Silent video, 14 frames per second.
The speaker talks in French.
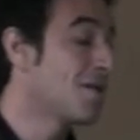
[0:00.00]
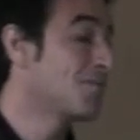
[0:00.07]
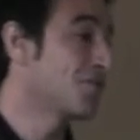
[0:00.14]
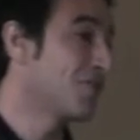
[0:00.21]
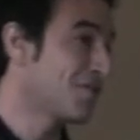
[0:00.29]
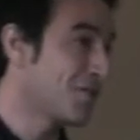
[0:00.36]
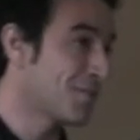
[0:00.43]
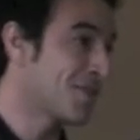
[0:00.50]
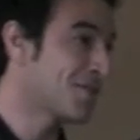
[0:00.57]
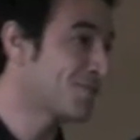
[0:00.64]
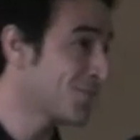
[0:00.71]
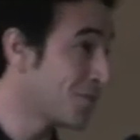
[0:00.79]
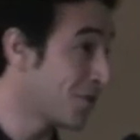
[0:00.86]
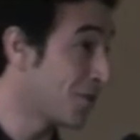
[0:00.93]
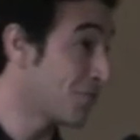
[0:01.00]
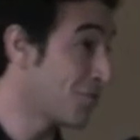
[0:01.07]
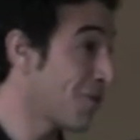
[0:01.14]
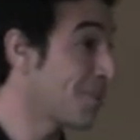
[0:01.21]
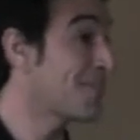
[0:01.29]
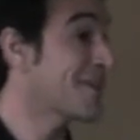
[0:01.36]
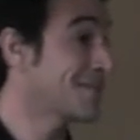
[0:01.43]
Pour information, Pôle
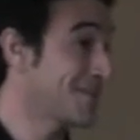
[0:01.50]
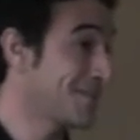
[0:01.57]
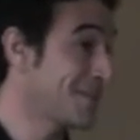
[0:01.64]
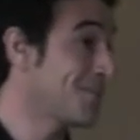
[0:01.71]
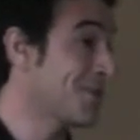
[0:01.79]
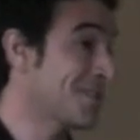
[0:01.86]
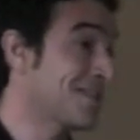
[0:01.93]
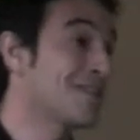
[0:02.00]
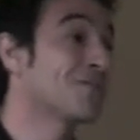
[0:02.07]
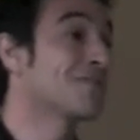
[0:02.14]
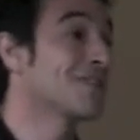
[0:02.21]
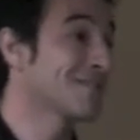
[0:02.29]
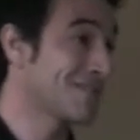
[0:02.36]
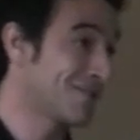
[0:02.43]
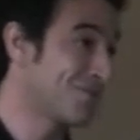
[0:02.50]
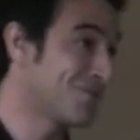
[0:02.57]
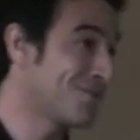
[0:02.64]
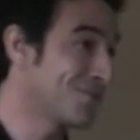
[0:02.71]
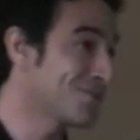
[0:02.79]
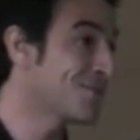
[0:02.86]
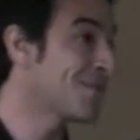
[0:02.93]
emploi participe à titre
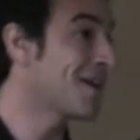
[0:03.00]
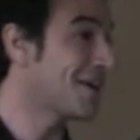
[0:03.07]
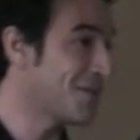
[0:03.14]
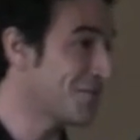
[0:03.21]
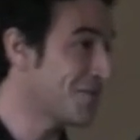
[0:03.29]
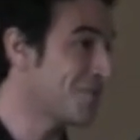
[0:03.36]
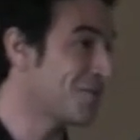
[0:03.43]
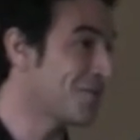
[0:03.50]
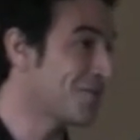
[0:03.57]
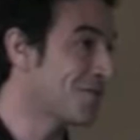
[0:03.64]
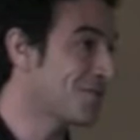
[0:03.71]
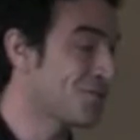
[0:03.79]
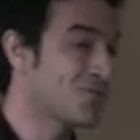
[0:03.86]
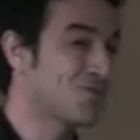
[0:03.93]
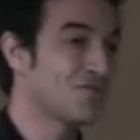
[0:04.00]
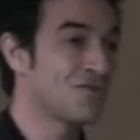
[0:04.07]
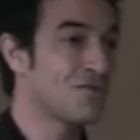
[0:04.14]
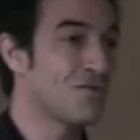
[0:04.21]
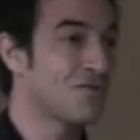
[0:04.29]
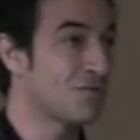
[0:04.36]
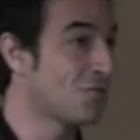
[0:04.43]
d'institution à l'événement. Donc nous
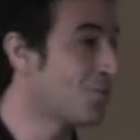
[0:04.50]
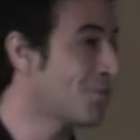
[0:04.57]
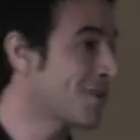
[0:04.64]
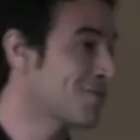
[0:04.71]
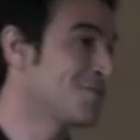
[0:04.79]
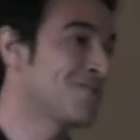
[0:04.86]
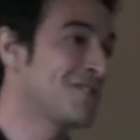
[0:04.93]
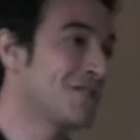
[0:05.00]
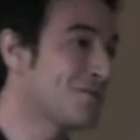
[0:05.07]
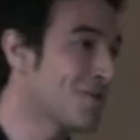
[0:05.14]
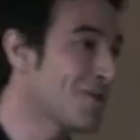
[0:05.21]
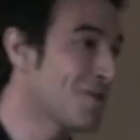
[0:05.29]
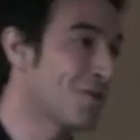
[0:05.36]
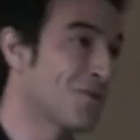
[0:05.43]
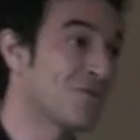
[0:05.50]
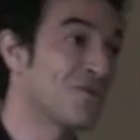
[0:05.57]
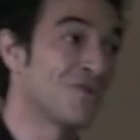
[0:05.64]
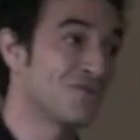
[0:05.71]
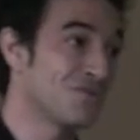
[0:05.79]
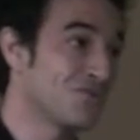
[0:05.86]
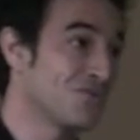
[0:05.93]
ne venons pas substituer leur
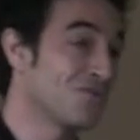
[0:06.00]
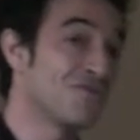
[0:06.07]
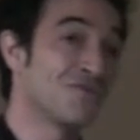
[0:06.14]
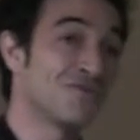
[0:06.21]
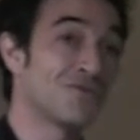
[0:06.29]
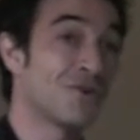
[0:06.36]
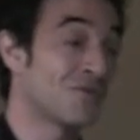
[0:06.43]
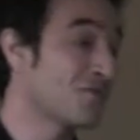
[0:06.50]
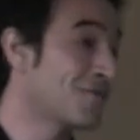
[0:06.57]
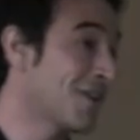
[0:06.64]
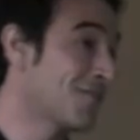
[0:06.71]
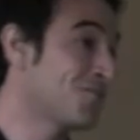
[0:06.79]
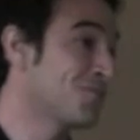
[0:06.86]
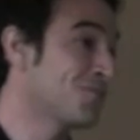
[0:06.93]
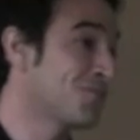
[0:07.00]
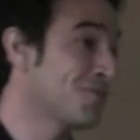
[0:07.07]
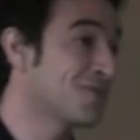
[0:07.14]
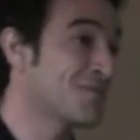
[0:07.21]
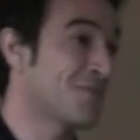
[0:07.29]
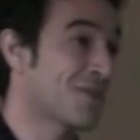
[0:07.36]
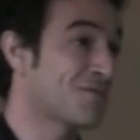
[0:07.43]
rôle du tout, nous venons leur donner un coup de
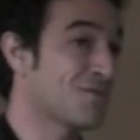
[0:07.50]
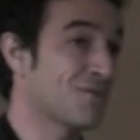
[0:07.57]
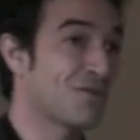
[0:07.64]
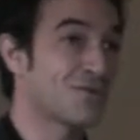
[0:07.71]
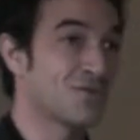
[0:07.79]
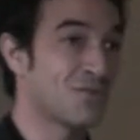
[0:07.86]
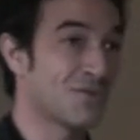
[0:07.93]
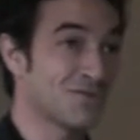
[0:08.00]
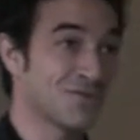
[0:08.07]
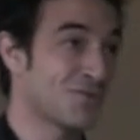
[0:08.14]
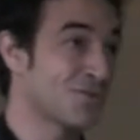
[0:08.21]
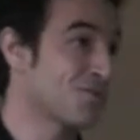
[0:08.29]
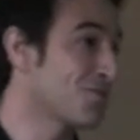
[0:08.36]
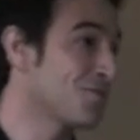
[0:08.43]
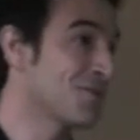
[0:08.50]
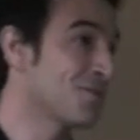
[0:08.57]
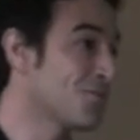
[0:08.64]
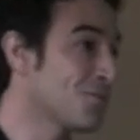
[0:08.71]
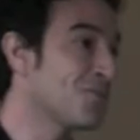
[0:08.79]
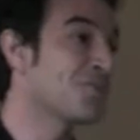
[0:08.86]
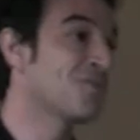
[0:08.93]
pouce parce que je pense qu'aujourd'hui on
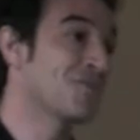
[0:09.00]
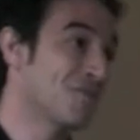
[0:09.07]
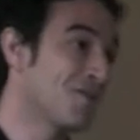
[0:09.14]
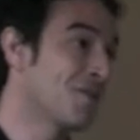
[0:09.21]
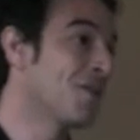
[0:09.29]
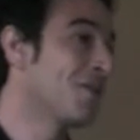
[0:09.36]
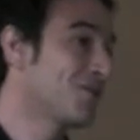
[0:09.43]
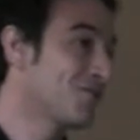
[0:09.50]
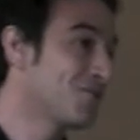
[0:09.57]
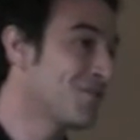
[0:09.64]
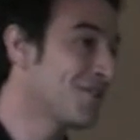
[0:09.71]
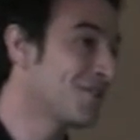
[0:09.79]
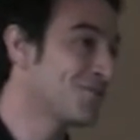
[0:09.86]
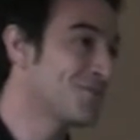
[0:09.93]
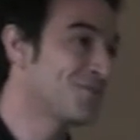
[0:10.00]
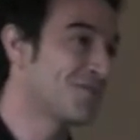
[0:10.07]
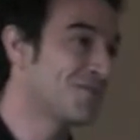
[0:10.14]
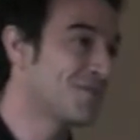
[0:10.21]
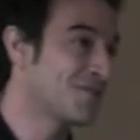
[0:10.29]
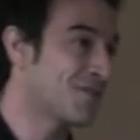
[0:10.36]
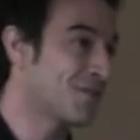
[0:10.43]
ne peut que donner des coups de
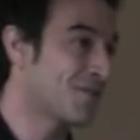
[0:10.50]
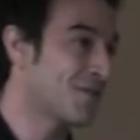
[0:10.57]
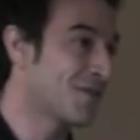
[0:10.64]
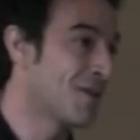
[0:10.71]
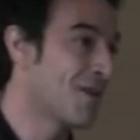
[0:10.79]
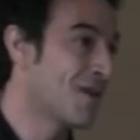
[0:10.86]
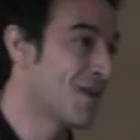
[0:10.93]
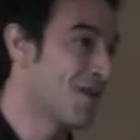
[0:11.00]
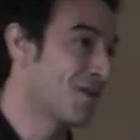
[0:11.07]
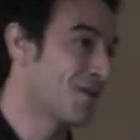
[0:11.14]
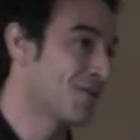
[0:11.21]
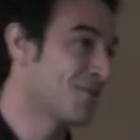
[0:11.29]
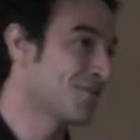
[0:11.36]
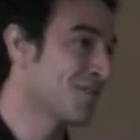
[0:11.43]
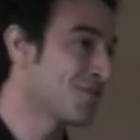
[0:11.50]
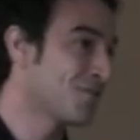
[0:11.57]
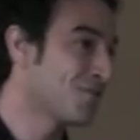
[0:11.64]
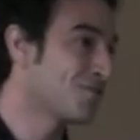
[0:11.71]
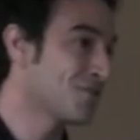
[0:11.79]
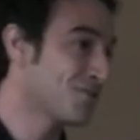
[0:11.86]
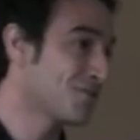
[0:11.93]
pouce euh, euh, dans cette
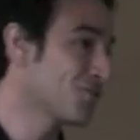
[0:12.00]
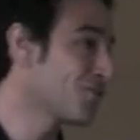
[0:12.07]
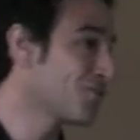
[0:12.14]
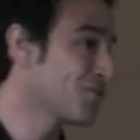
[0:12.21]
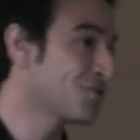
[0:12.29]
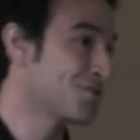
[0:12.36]
lutte contre le